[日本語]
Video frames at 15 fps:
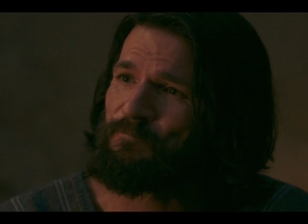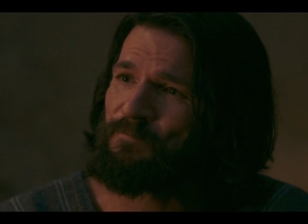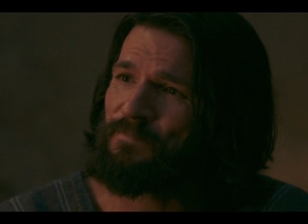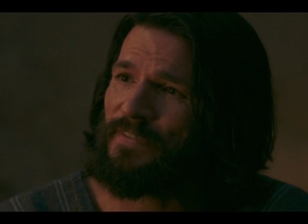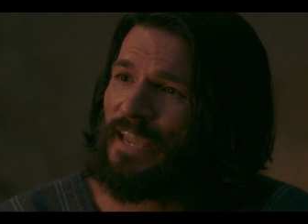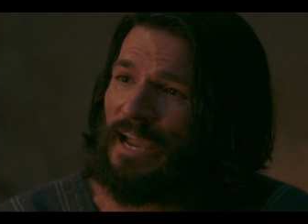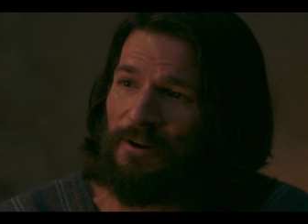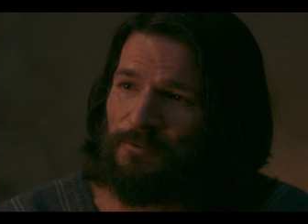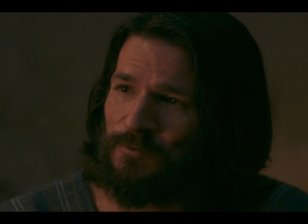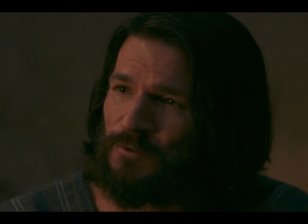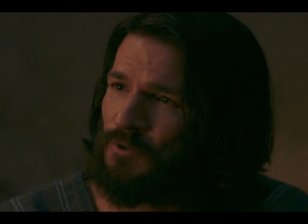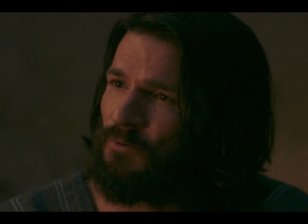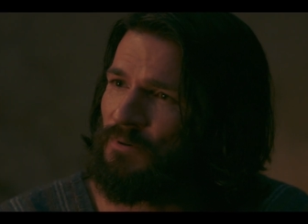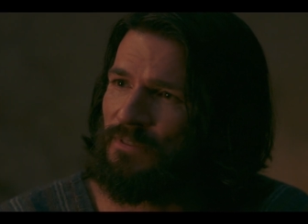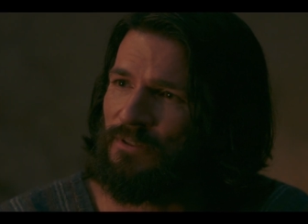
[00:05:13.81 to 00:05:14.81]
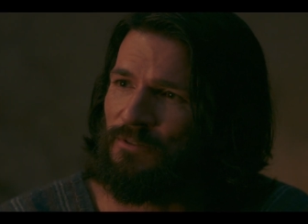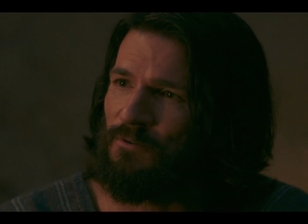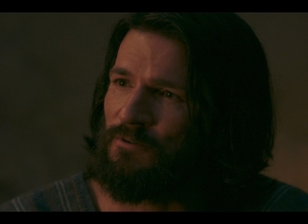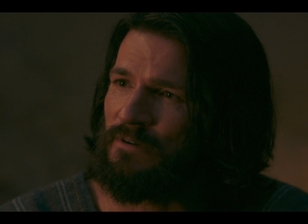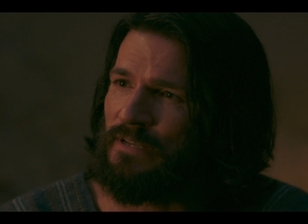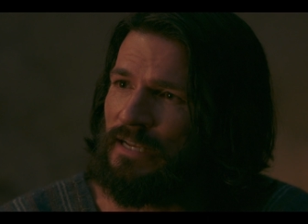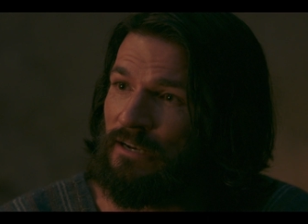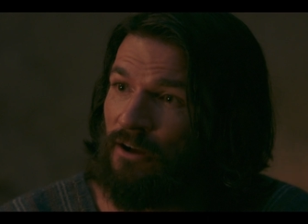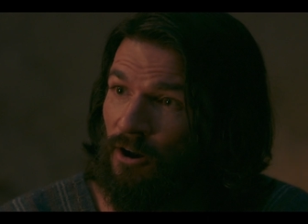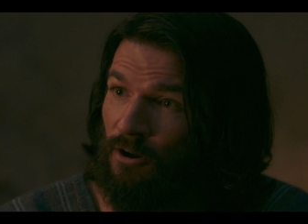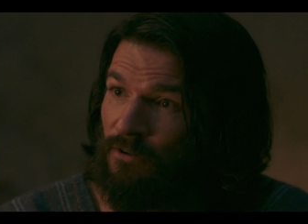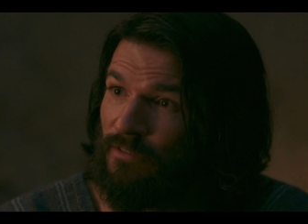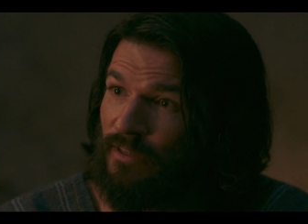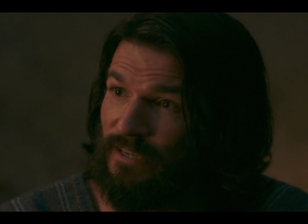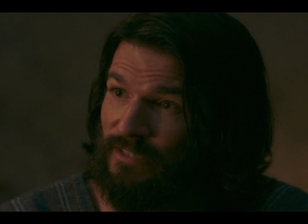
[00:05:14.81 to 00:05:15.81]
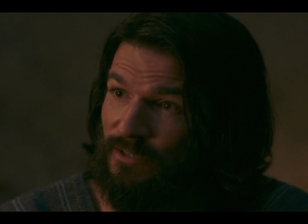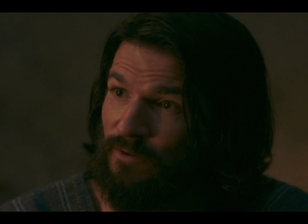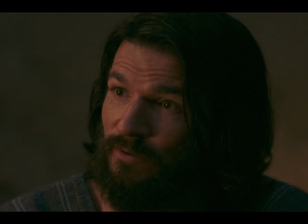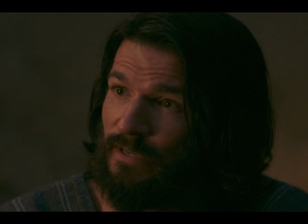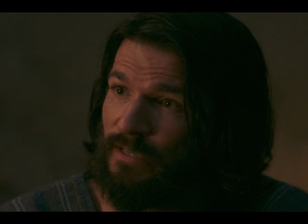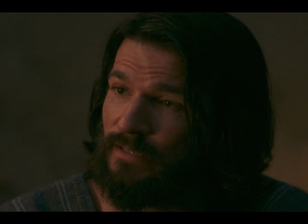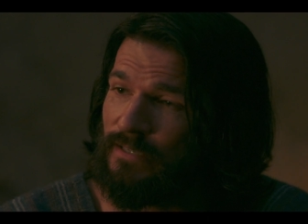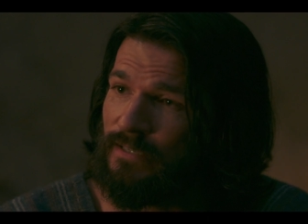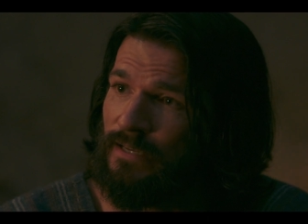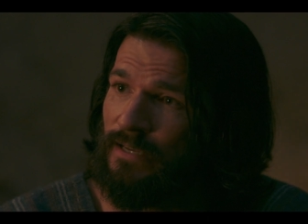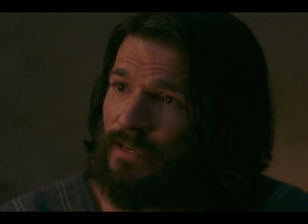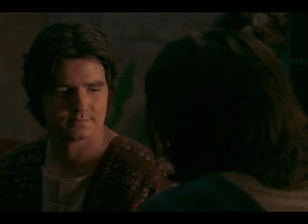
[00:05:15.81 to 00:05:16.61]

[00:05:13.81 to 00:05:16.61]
全ての行いについて主と相談すれば